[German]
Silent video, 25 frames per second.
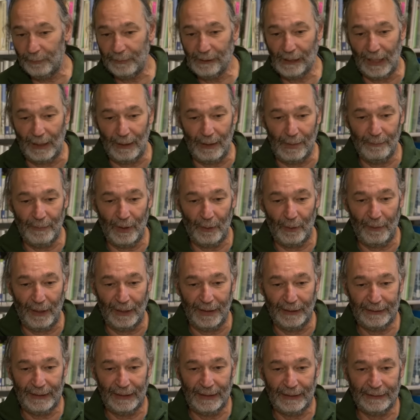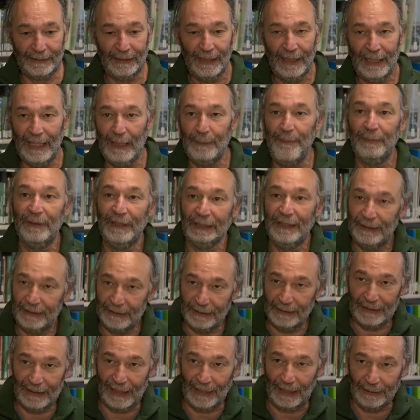Form der Mauereidechsen eben
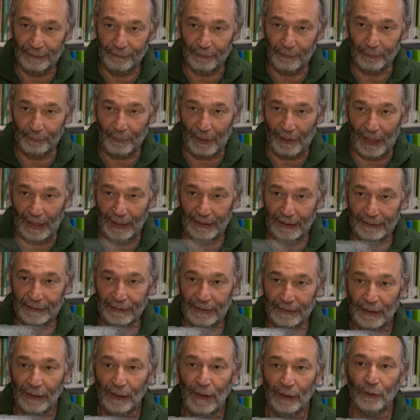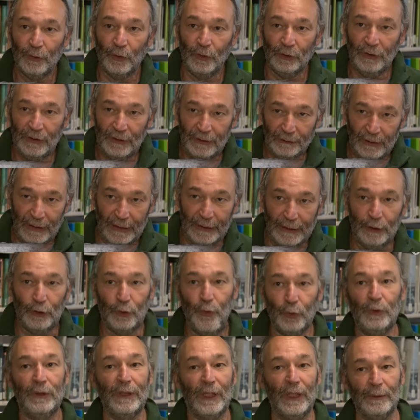nicht ins Land verbreiten und
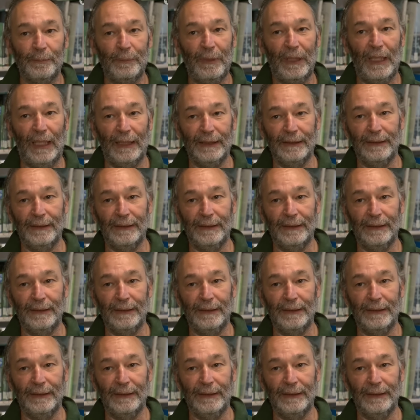in Stuttgart